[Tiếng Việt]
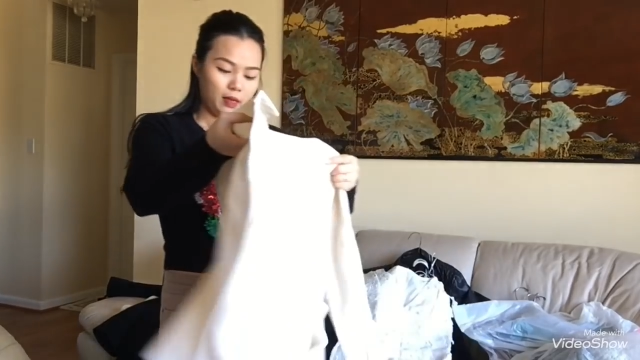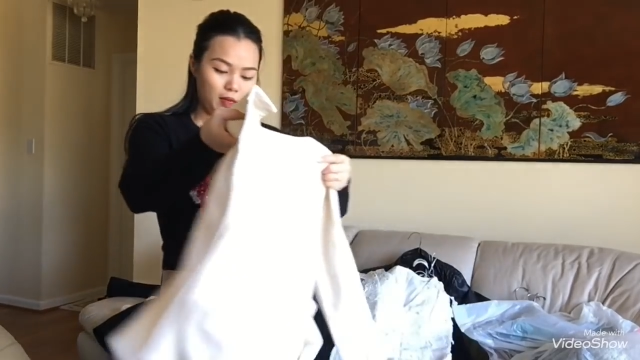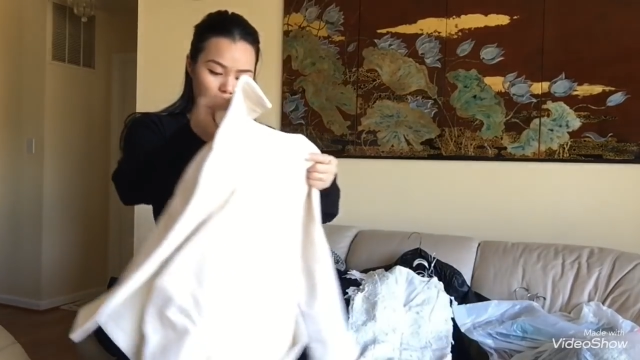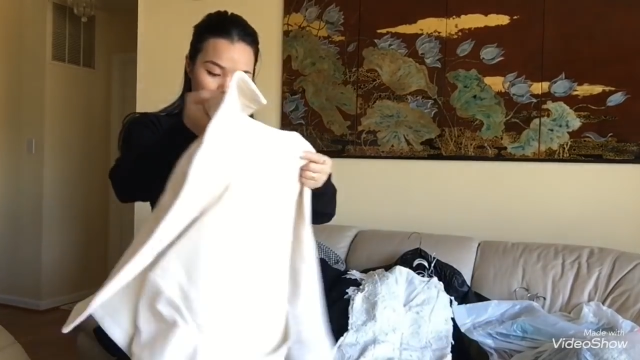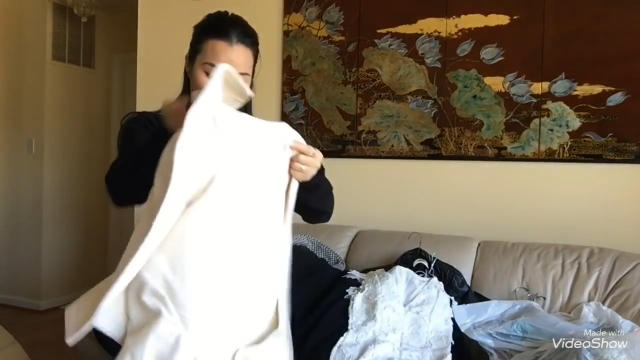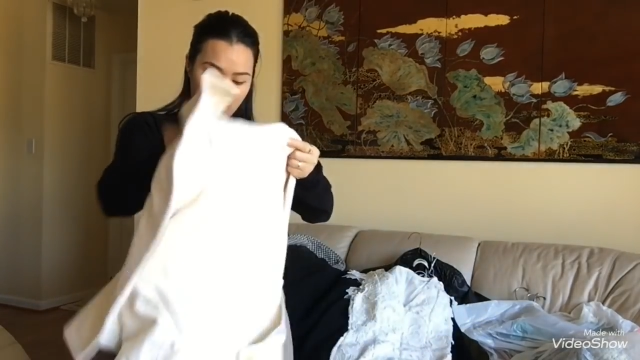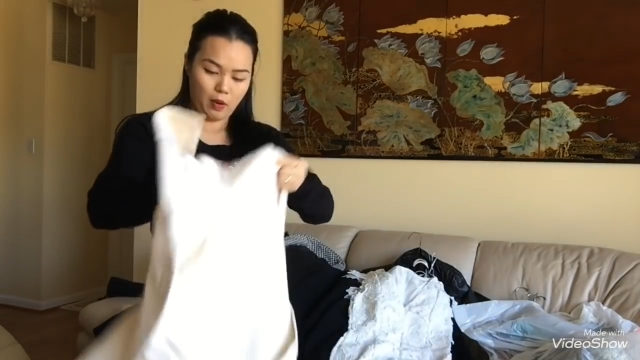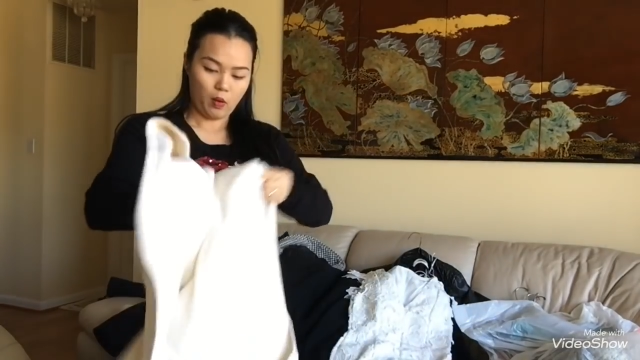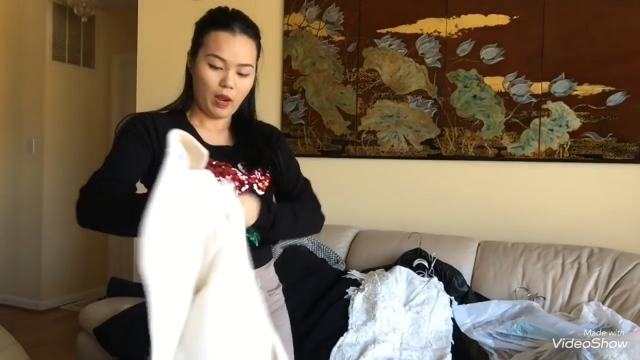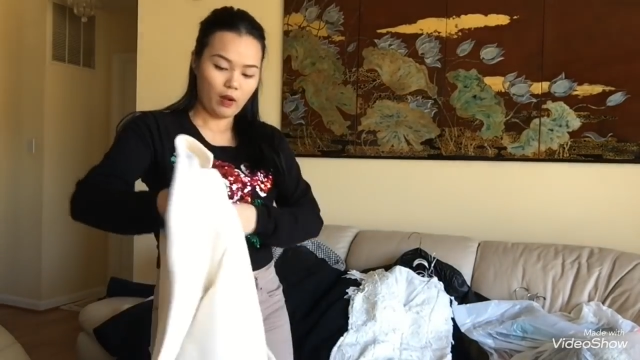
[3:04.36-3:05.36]
những cái
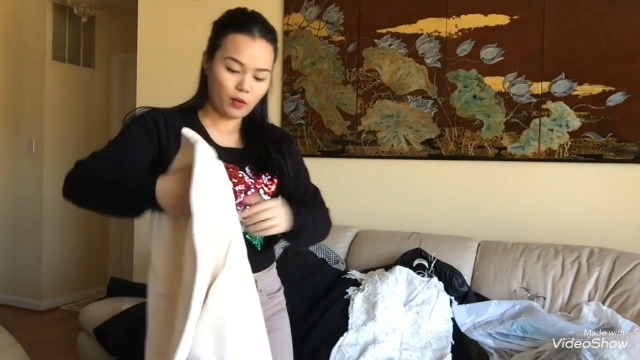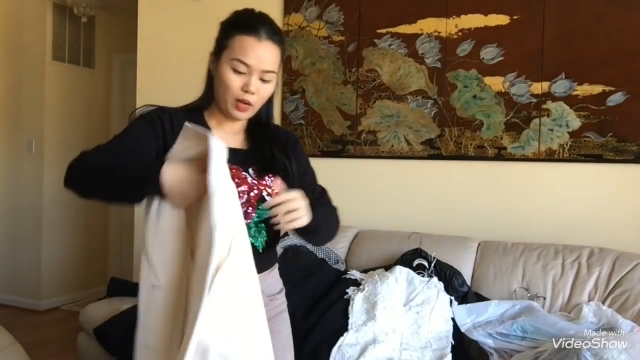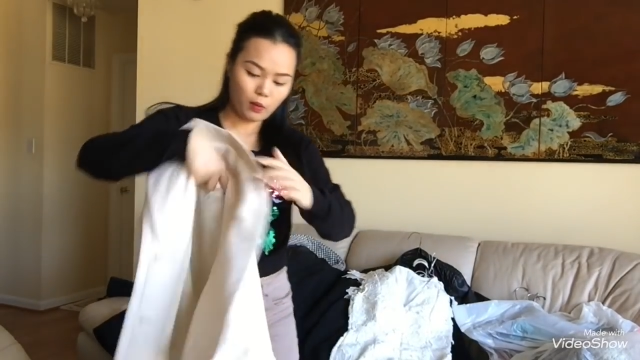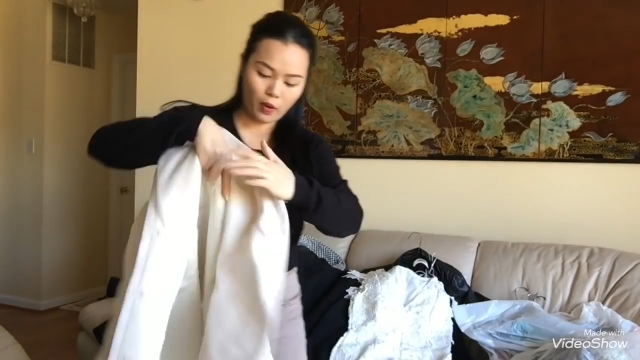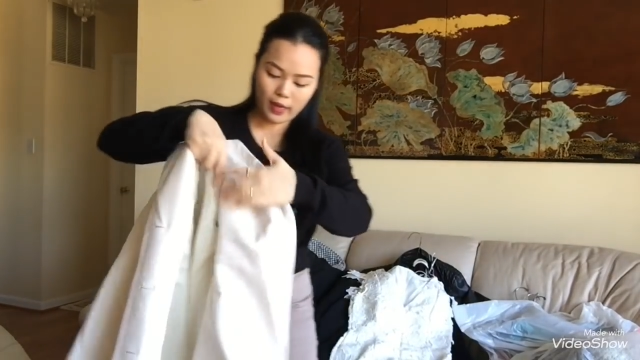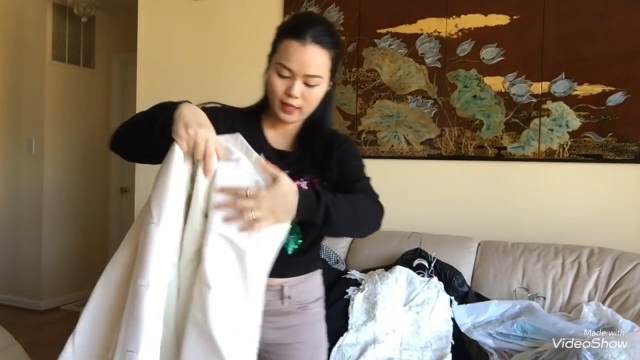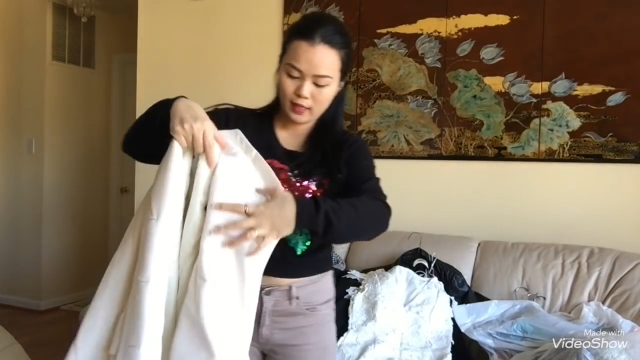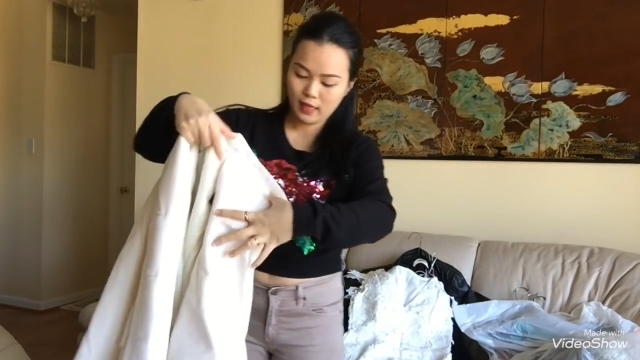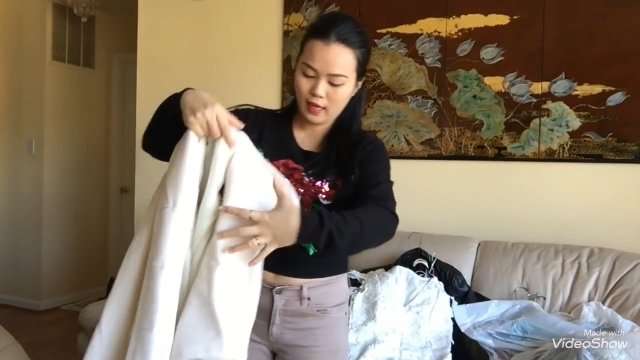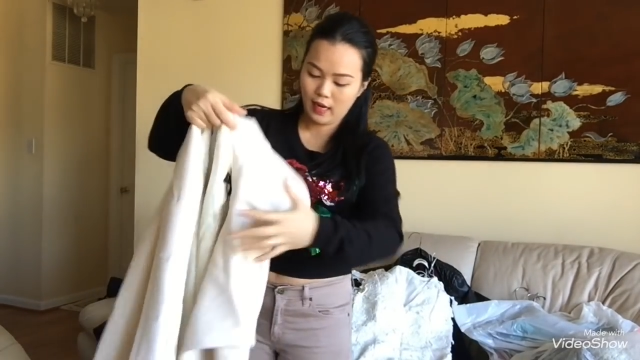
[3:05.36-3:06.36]
mẫu áo khoác
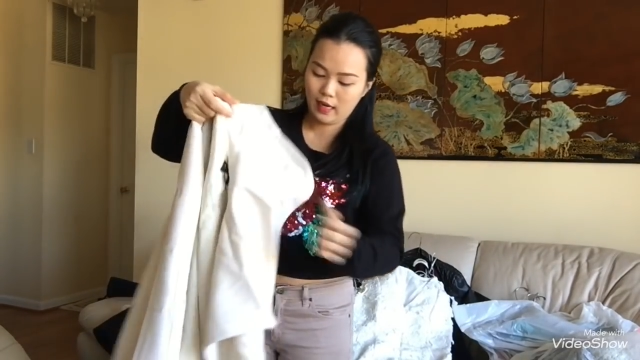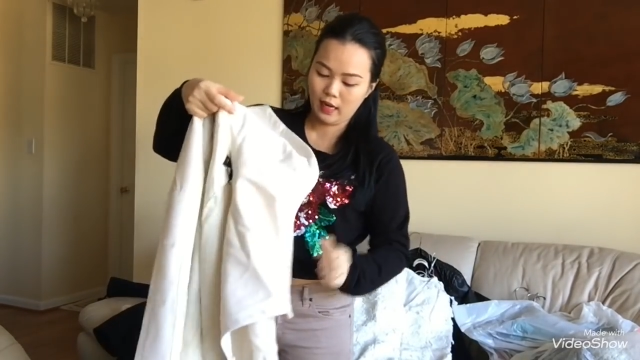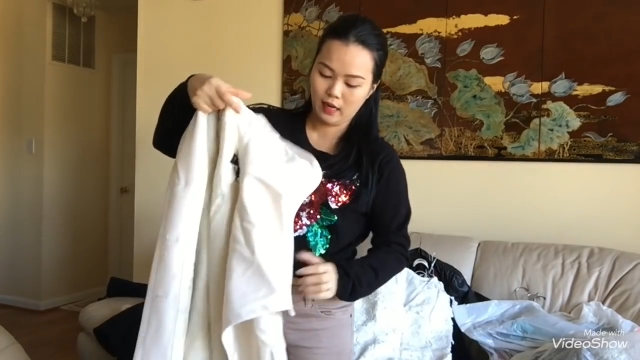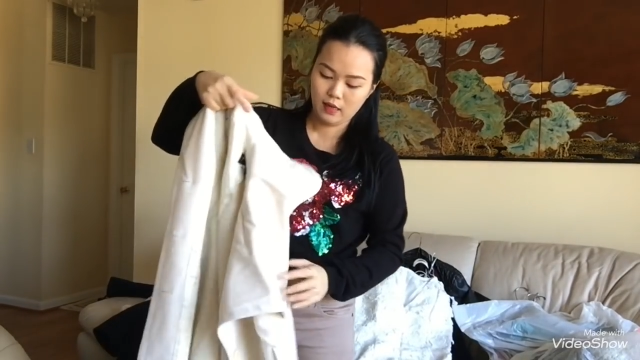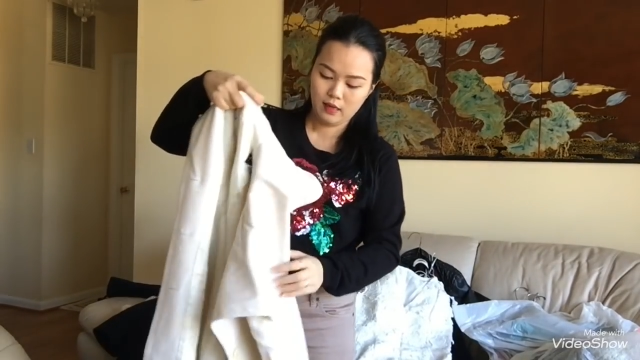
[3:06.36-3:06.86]
như thế này nè